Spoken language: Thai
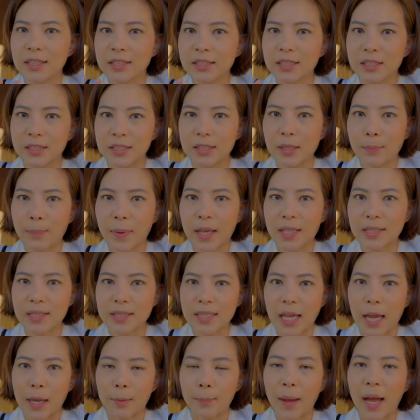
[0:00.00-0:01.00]
ถึงจะเป็น
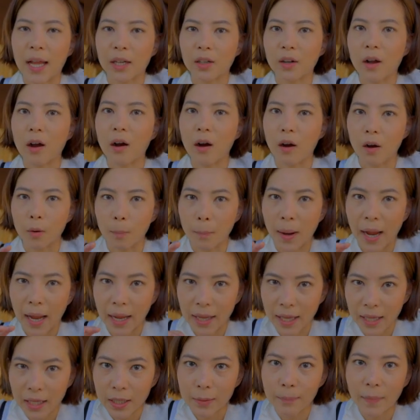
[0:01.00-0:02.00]
สายพันธุ์ของมา
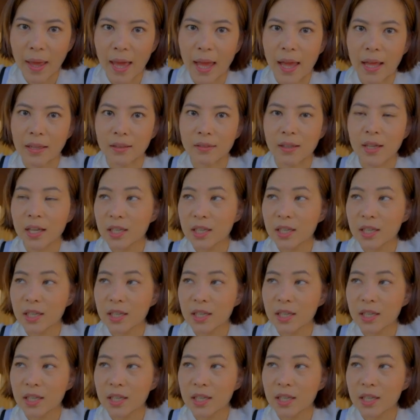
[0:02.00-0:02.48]
ไฮเกอร์แมน